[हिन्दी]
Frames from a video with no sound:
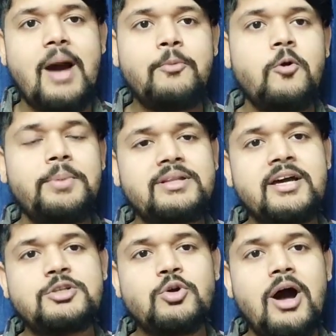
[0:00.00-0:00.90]
आपको
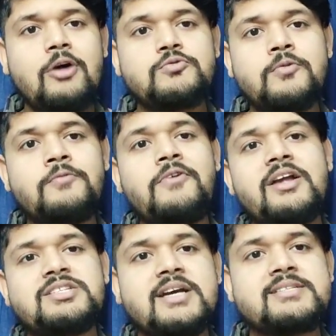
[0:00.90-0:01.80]
पता है जो हाउसफुल
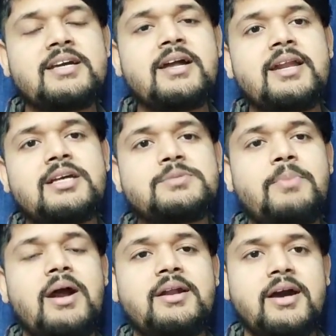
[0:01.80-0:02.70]
फ्रेंचाइजी का
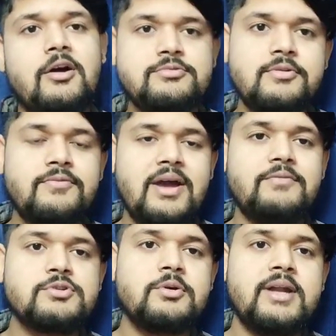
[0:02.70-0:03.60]
नेक्स्ट पार्ट है हाउसफुल
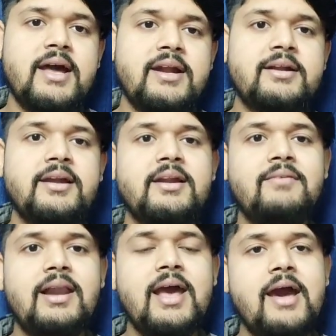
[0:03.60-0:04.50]
फाइव उसको डायरेक्ट
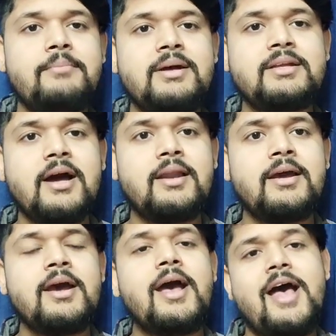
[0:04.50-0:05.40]
करने वाले हैं अहमद खान